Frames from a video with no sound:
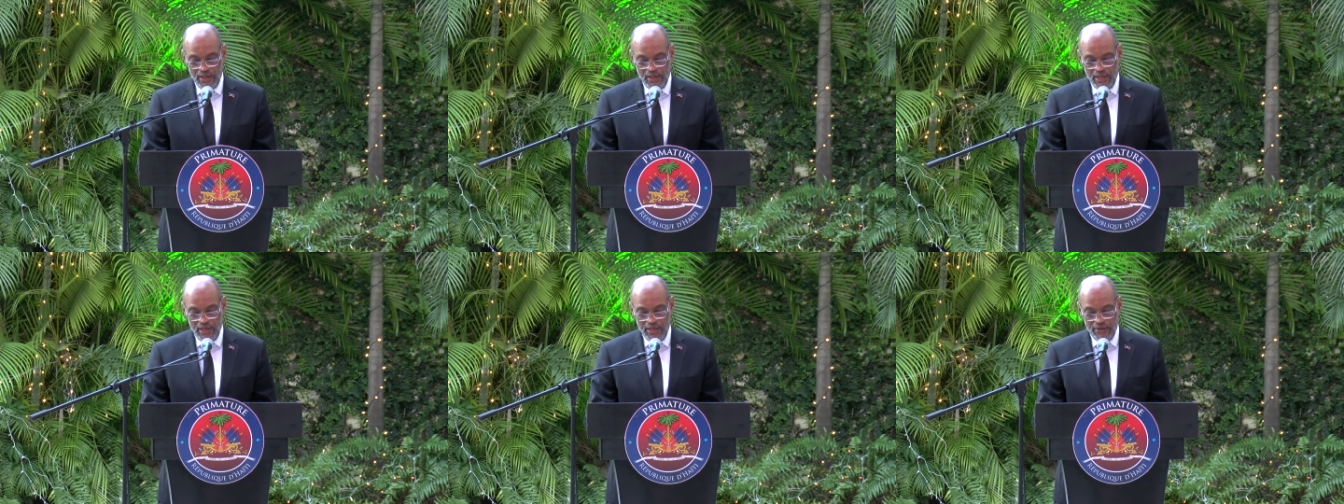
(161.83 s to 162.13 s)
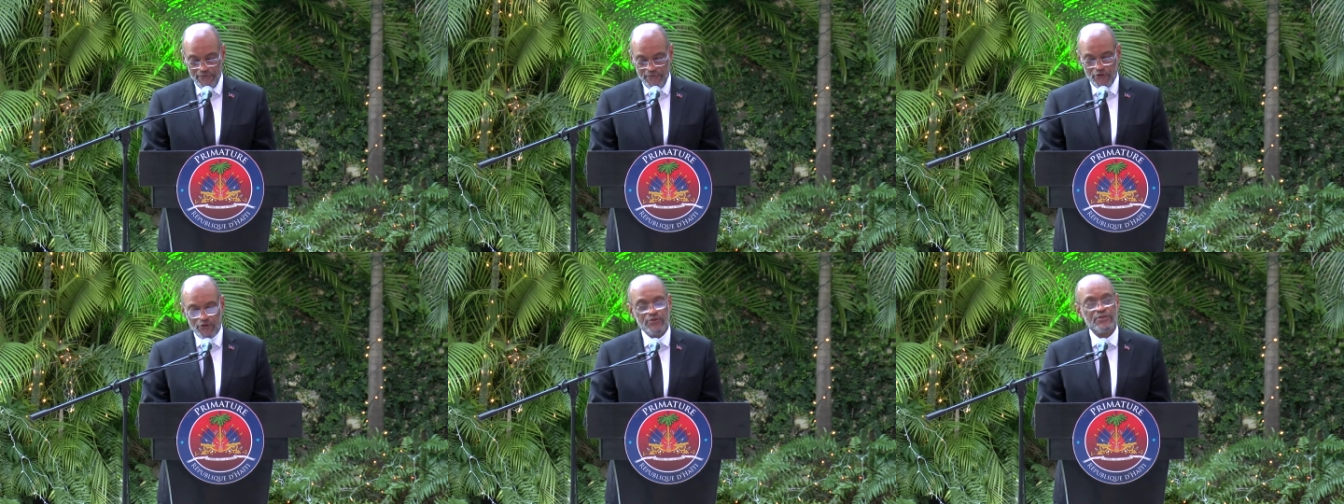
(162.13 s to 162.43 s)
et
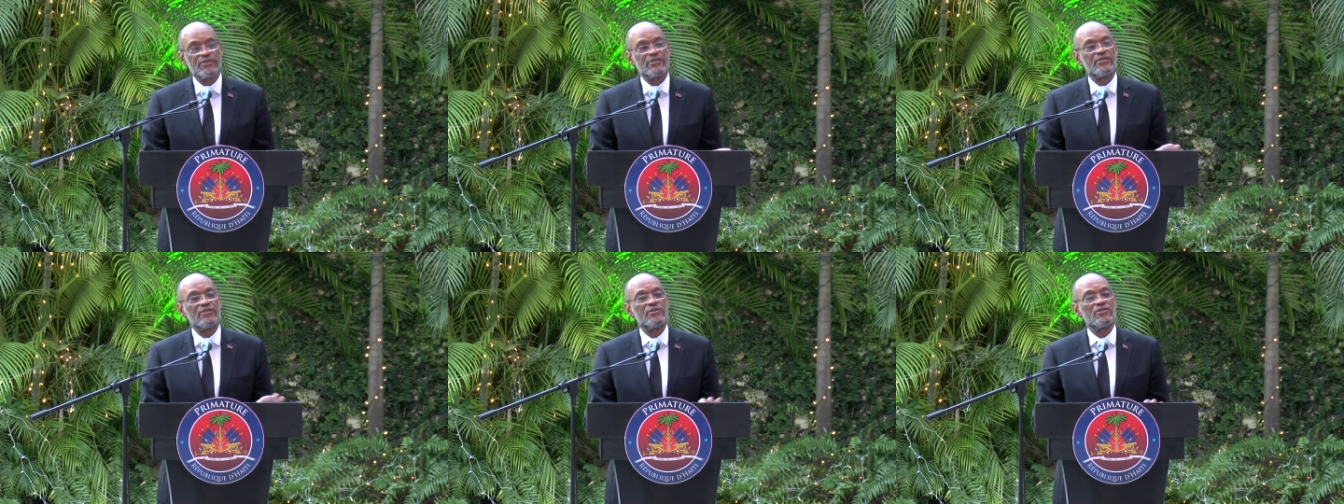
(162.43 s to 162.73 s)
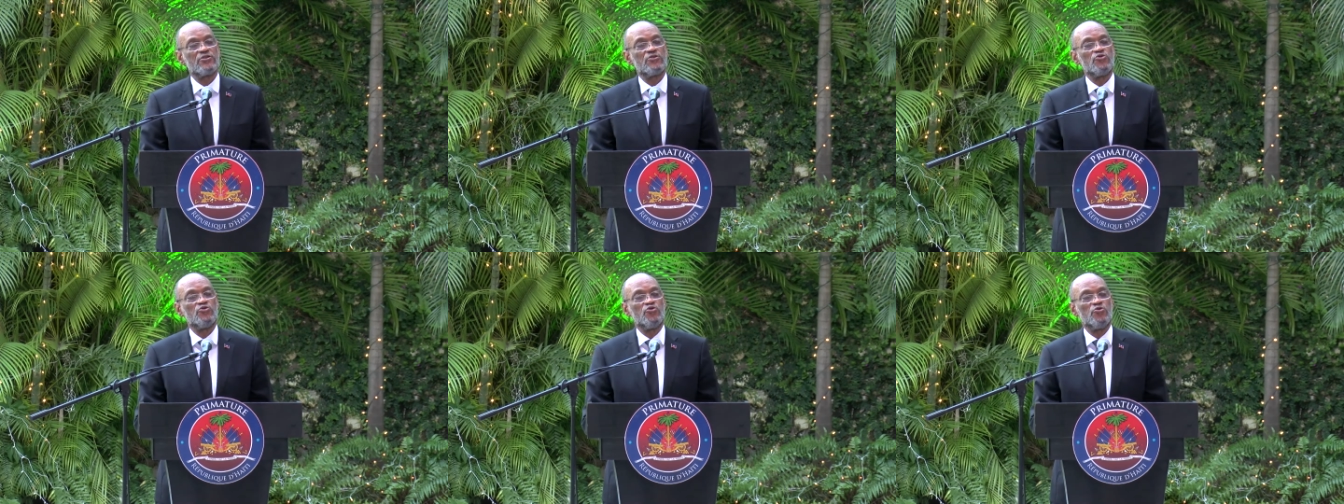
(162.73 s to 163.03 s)
votre
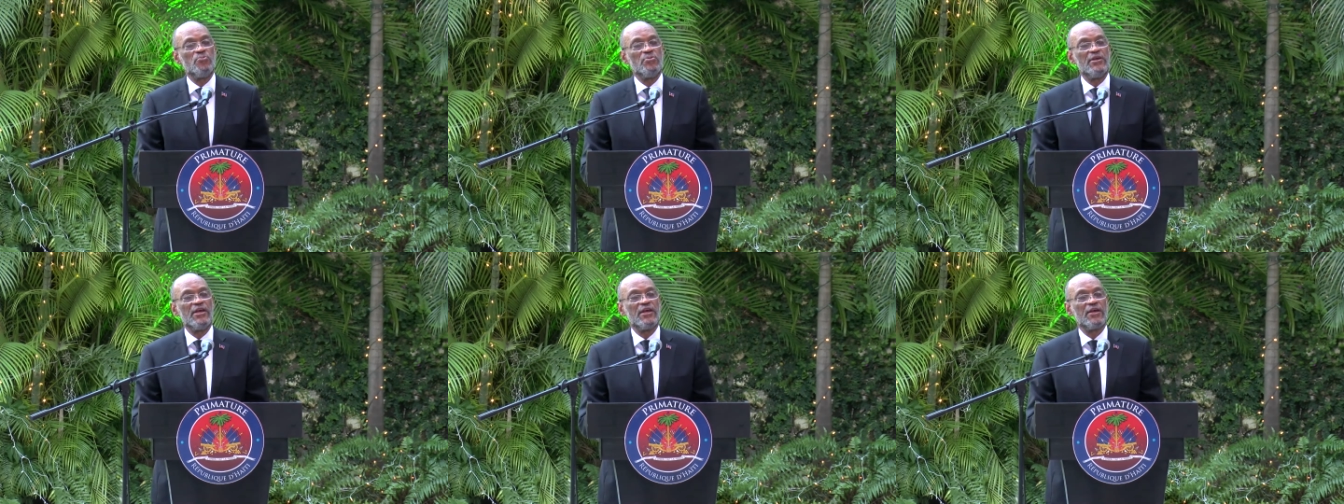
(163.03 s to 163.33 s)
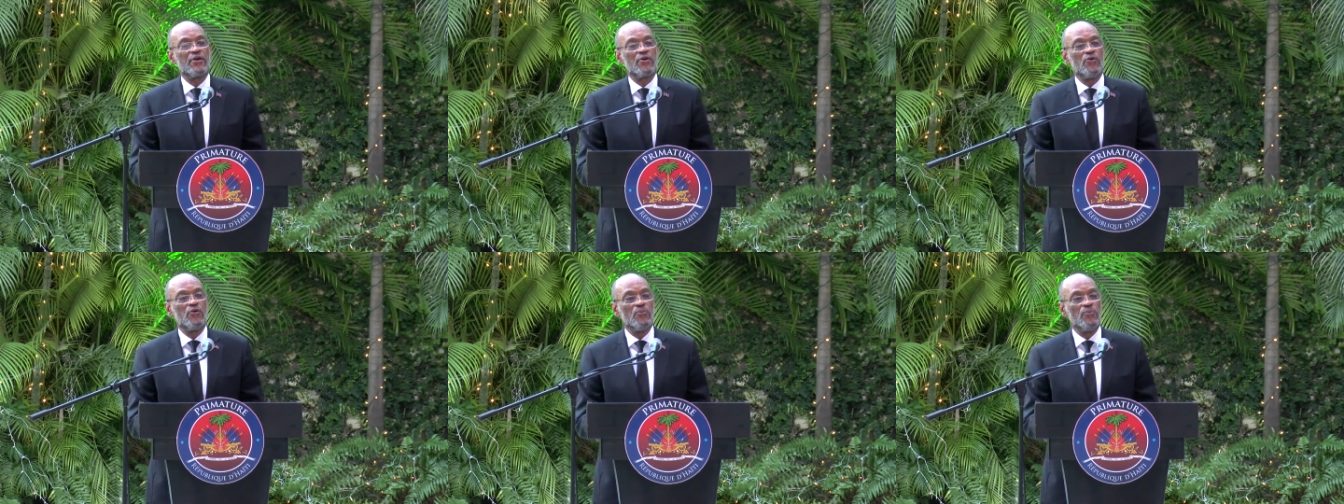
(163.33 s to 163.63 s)
sens du bien
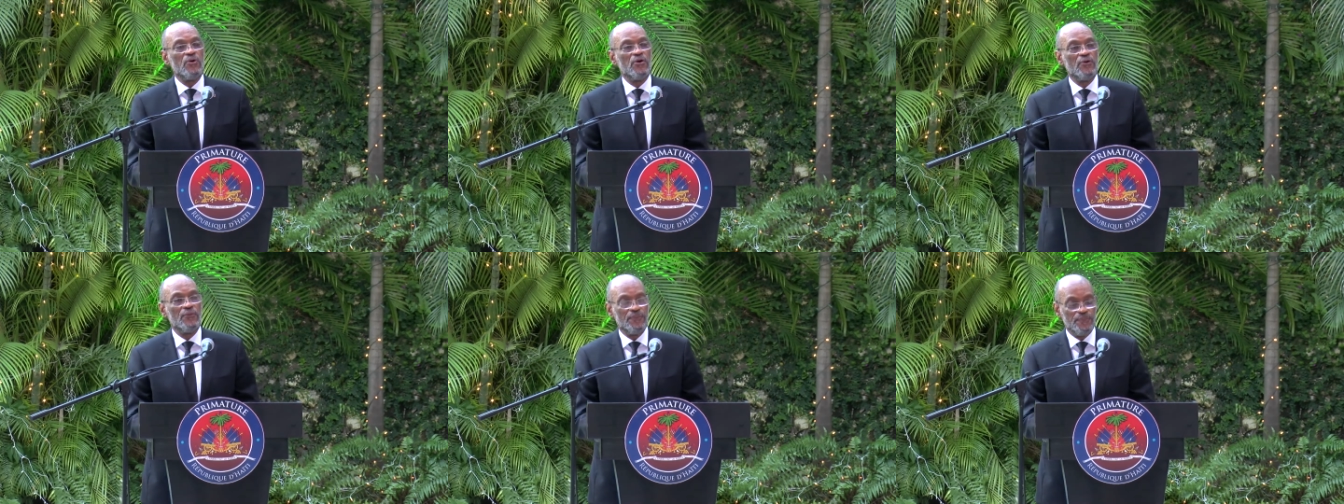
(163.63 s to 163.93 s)
commun.